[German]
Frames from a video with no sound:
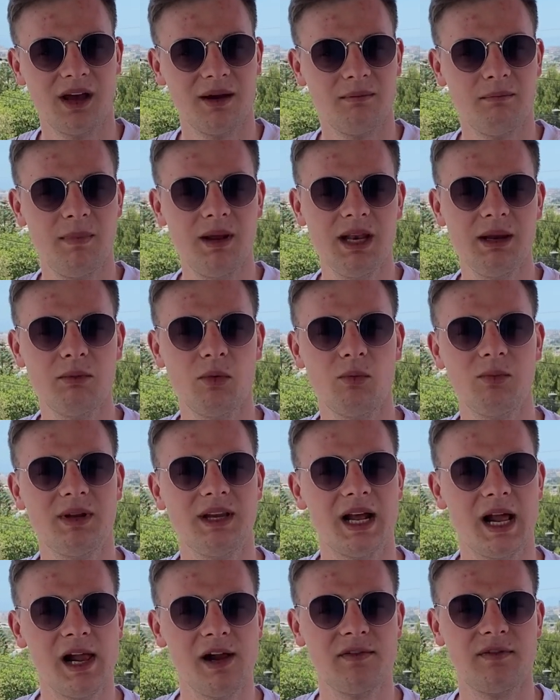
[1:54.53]
Minimum die
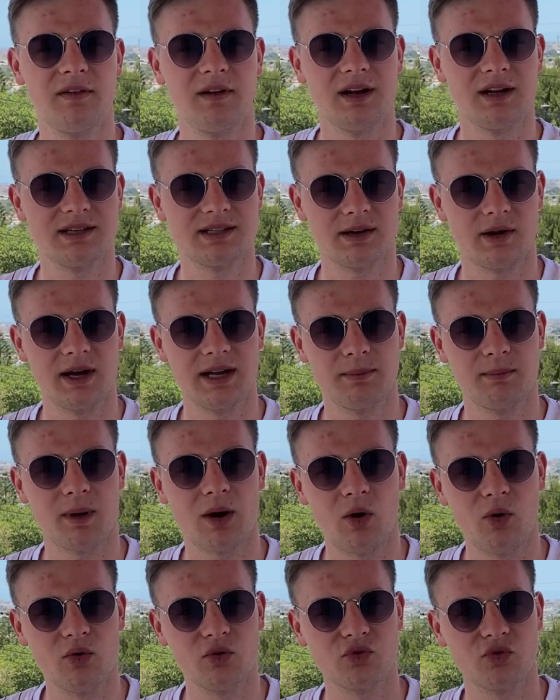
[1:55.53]
Hälfte der Zeit
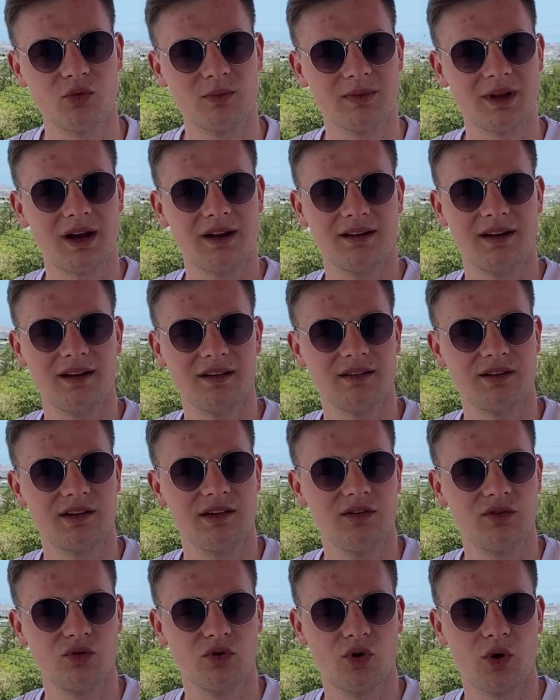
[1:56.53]
brauchst, um an das
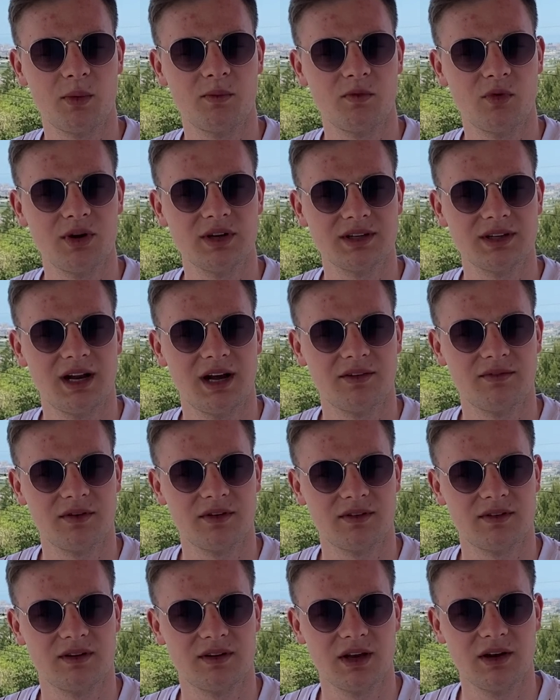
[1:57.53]
Ziel zu kommen, wo ich
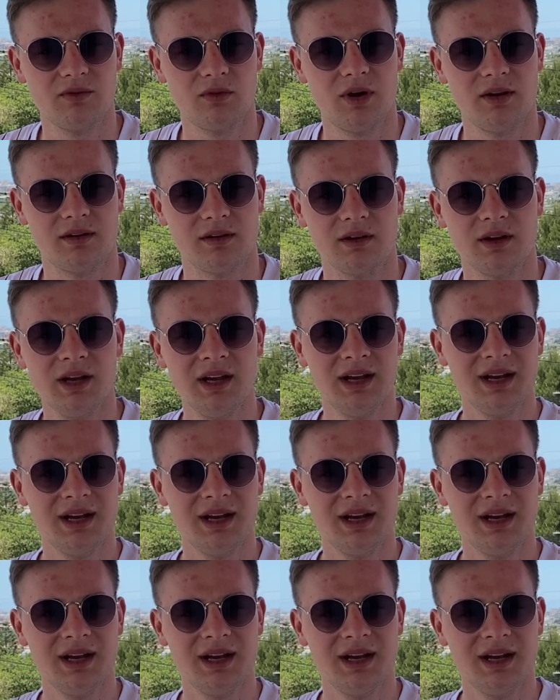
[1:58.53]
langfristig hin wollte.